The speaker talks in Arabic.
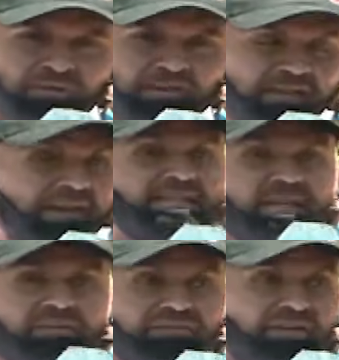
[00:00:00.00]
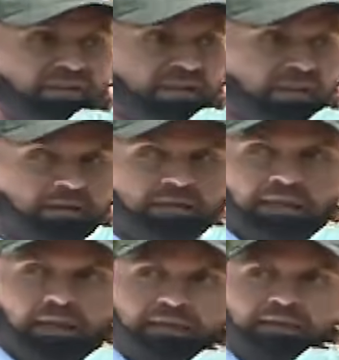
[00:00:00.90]
شكرا لك شكرا
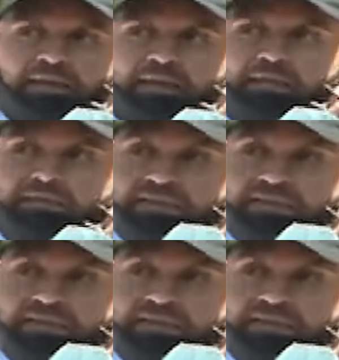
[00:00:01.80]
يعني لك